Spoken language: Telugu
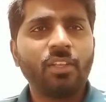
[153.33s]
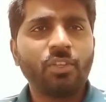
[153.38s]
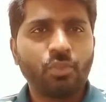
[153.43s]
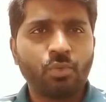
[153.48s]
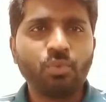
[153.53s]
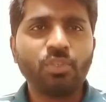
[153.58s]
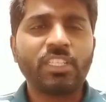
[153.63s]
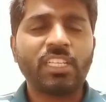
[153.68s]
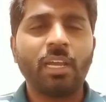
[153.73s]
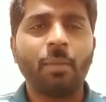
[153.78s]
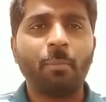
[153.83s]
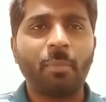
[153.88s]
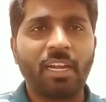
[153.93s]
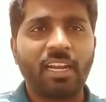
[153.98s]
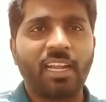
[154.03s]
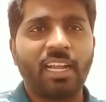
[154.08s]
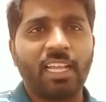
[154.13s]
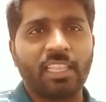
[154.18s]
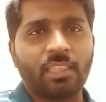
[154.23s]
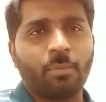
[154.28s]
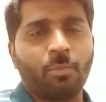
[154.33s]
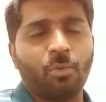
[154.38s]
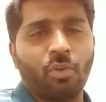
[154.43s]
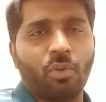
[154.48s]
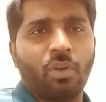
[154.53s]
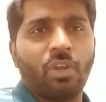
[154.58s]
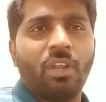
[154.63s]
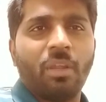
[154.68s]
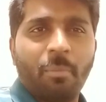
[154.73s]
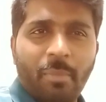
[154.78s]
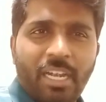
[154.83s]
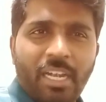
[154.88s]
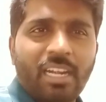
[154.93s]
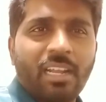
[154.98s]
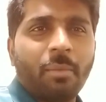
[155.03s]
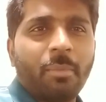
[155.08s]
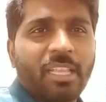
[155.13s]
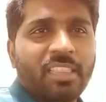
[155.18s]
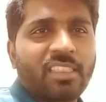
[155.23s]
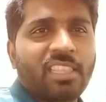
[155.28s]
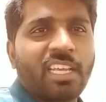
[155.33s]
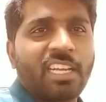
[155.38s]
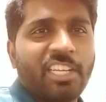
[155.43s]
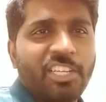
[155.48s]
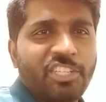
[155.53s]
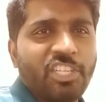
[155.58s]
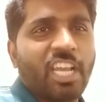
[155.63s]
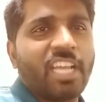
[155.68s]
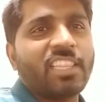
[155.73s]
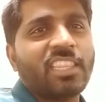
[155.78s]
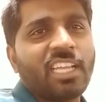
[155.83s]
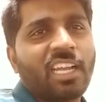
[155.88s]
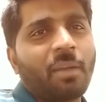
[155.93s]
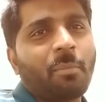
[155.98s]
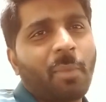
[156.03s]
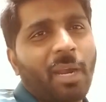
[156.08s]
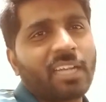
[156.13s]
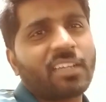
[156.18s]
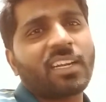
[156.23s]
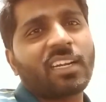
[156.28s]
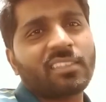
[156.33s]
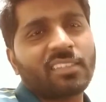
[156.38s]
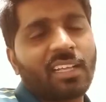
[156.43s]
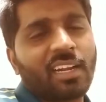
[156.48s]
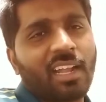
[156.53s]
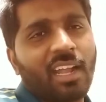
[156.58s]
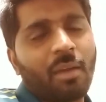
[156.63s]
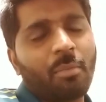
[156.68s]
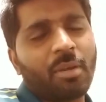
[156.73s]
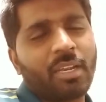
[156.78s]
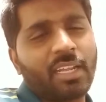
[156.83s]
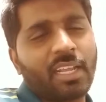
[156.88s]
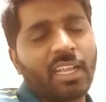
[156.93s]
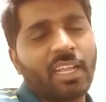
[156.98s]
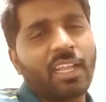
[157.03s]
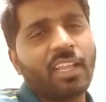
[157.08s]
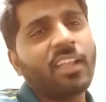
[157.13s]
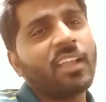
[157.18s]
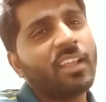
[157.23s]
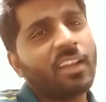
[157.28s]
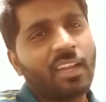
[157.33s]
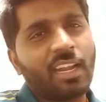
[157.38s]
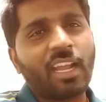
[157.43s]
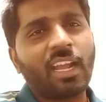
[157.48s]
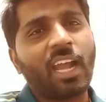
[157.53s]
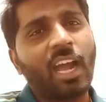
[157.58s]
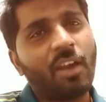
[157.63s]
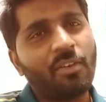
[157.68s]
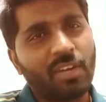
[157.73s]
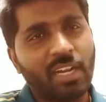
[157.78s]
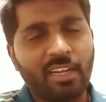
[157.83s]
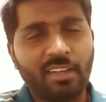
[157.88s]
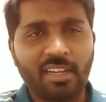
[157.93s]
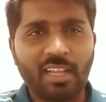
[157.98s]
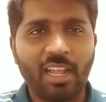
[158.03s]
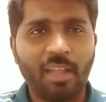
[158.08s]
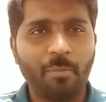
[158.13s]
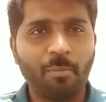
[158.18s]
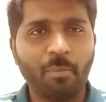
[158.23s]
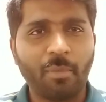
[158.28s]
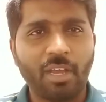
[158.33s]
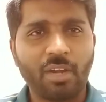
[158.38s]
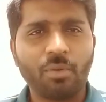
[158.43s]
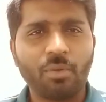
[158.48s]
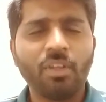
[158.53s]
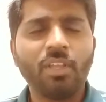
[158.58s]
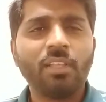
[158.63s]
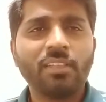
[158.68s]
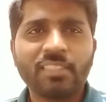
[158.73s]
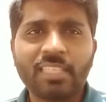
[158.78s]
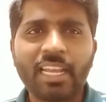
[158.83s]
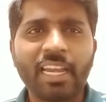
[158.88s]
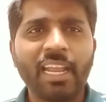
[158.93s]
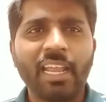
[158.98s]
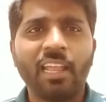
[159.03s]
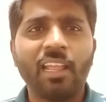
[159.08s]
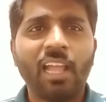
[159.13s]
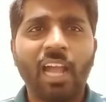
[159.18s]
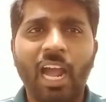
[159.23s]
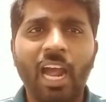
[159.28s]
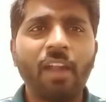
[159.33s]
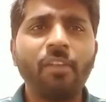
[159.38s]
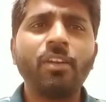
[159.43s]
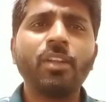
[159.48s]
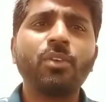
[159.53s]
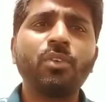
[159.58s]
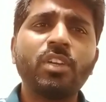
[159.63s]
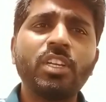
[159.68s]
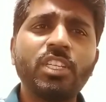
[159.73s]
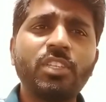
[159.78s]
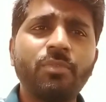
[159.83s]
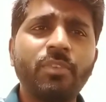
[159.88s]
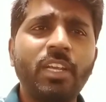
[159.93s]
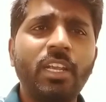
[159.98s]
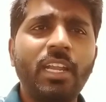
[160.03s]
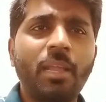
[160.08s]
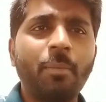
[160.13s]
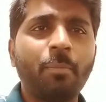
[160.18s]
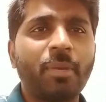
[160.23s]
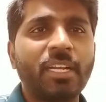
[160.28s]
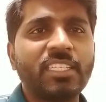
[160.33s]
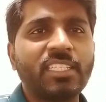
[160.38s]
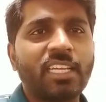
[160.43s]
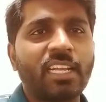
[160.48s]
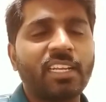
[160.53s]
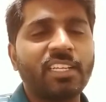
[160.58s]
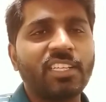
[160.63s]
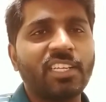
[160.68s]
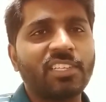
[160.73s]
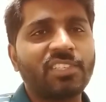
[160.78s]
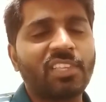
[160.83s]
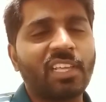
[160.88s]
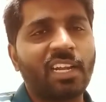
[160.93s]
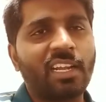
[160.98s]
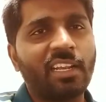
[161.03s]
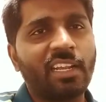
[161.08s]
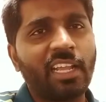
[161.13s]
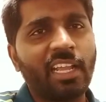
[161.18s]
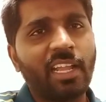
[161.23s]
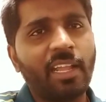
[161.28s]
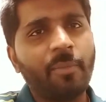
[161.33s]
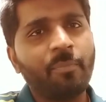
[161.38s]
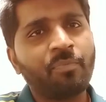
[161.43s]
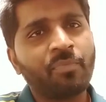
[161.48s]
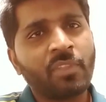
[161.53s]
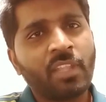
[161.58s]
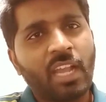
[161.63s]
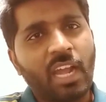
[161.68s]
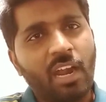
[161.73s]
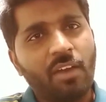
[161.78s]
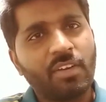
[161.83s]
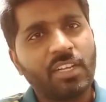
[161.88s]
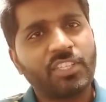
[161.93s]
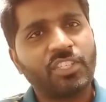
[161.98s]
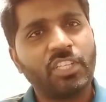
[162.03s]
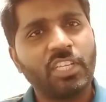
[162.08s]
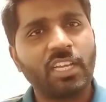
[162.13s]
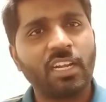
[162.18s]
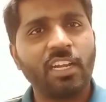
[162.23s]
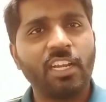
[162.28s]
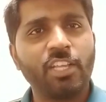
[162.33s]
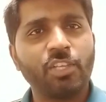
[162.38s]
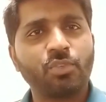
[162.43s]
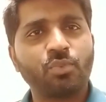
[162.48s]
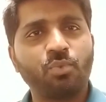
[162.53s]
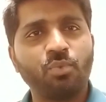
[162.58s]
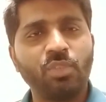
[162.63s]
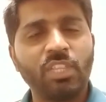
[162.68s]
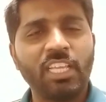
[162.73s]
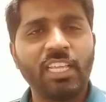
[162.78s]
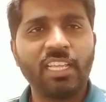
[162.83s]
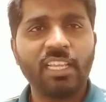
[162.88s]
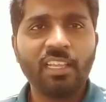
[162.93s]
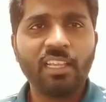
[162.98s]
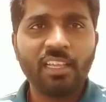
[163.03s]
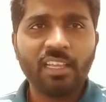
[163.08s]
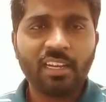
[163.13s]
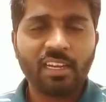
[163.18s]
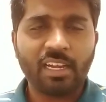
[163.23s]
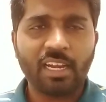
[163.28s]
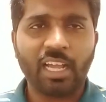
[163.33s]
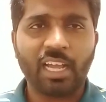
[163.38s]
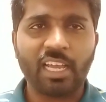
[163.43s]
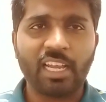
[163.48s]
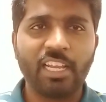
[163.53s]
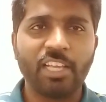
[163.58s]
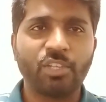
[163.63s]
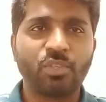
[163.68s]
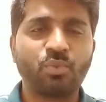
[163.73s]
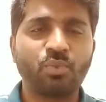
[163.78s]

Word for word: చూసాం మనం గతంలో మేడం ఎంత నిజాయితీగా మాట్లాడతారు కాబట్టే నాకు ఆవిడంటే అభిమానం సరే ఆవిడ గురించి వీళ్ళు ఏం ప్రచారం చేస్తారంటే ఆవిడ చీరలు వేస్తుంది నగలు